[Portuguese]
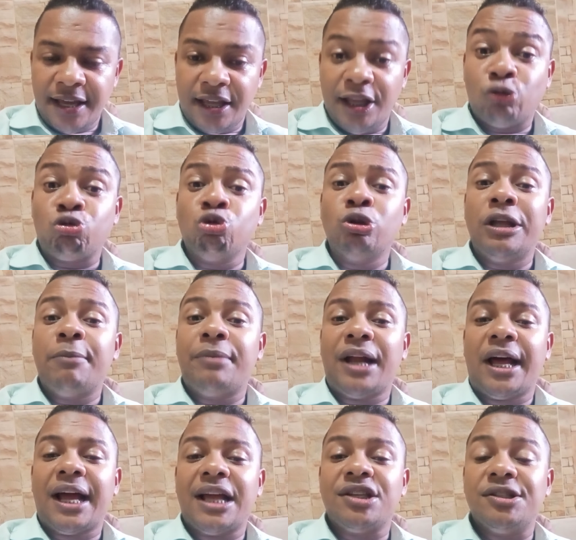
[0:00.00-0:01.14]
e tu
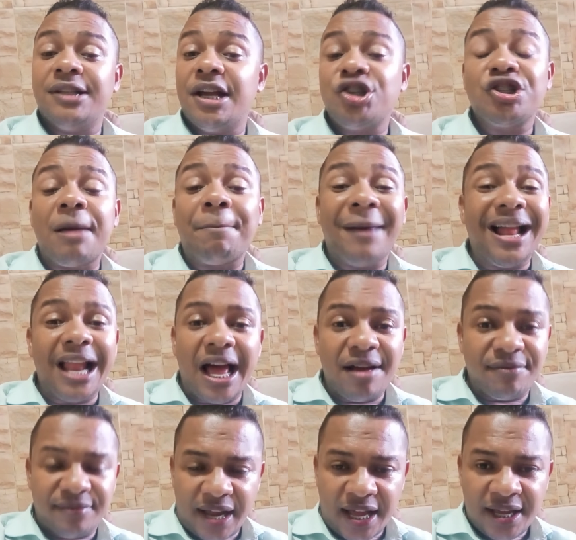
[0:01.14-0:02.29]
lembrarás desta
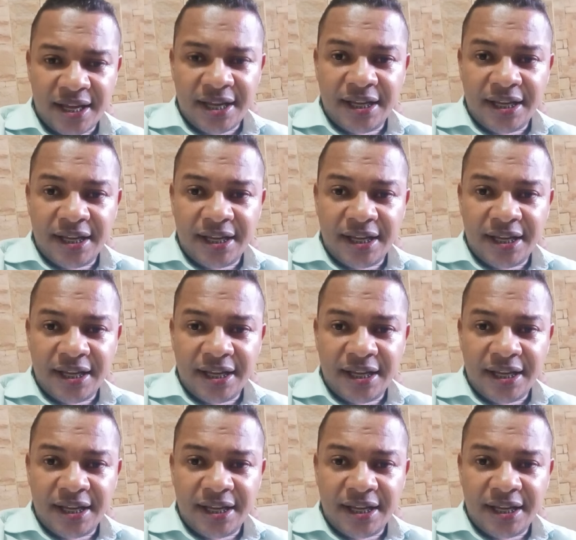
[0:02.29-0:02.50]
palavra.